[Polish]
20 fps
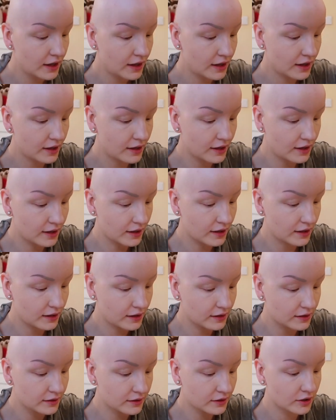
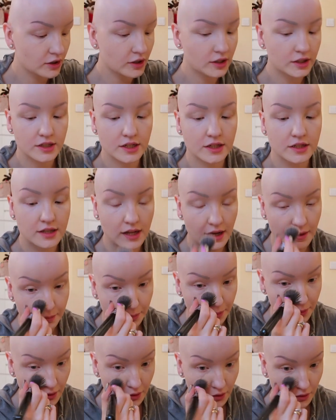E, no i gdzieś
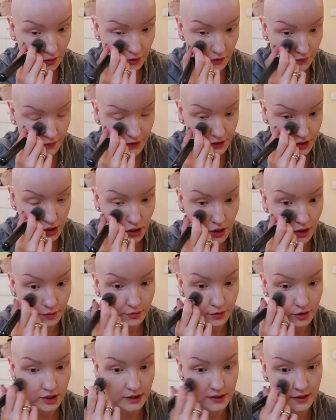tam po
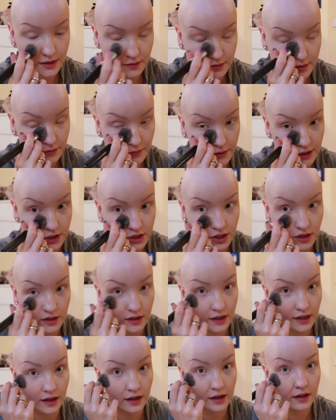wieczorem już jestem
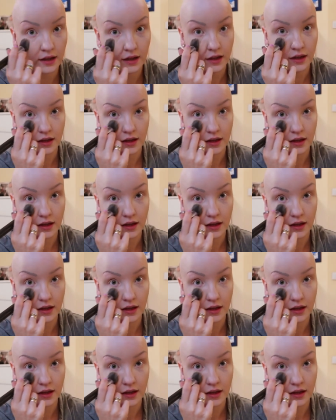zmęczona,